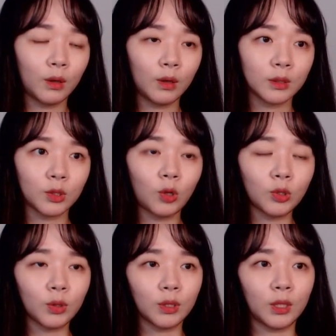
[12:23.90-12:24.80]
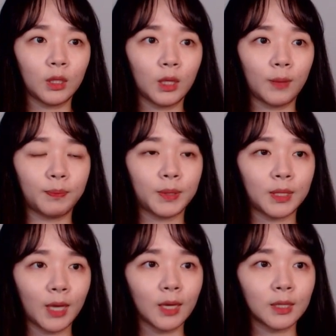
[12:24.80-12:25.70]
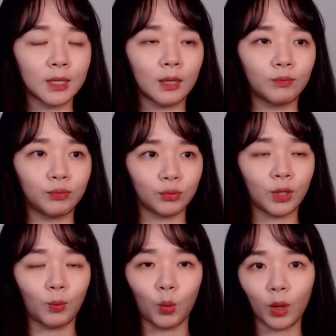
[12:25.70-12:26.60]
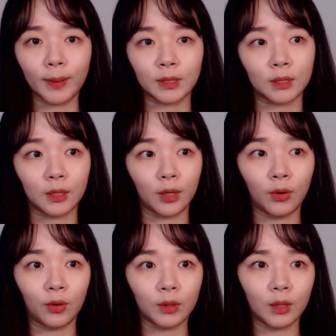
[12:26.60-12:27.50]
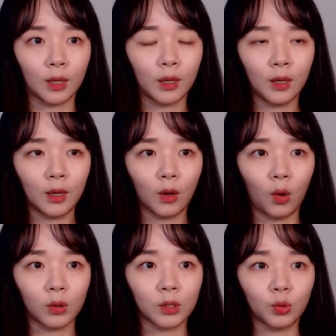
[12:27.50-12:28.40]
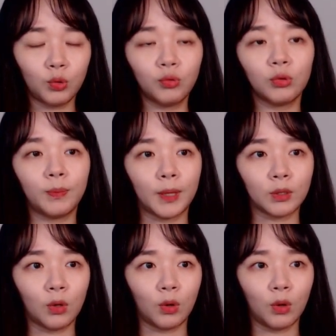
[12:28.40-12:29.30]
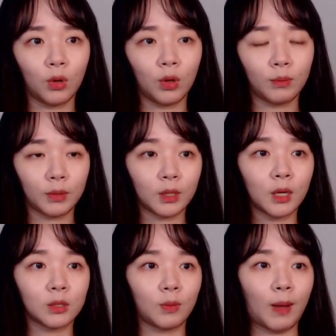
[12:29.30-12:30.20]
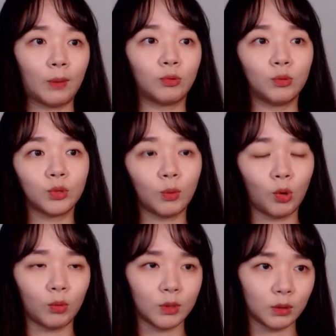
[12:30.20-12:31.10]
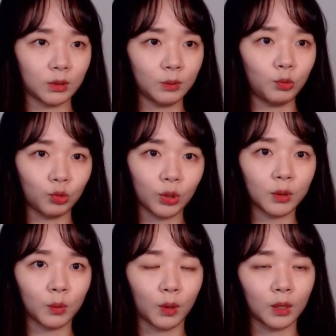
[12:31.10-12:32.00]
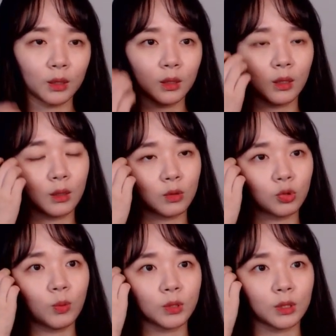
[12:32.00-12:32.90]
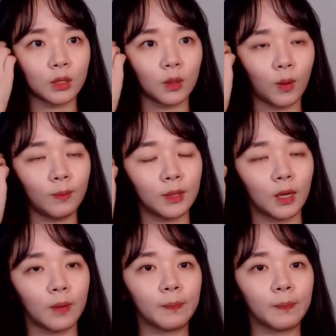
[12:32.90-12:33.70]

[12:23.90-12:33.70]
서정리의 비행장 부근에 모래밭이 있대요. 근데 거기다 토구를 파서 민가에서 밥을 훔쳐 먹으면서 16일 동안 숨어 지냈다고 합니다.